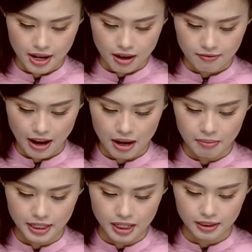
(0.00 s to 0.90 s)
và
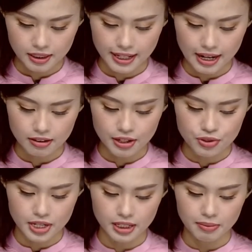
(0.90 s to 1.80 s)
bệnh nhân thì đang được điều
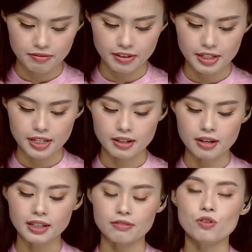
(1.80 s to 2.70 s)
trị tại bệnh viện nhiệt đới
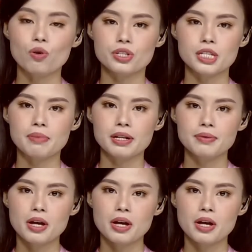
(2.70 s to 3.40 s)
Thành phố Hồ Chí Minh.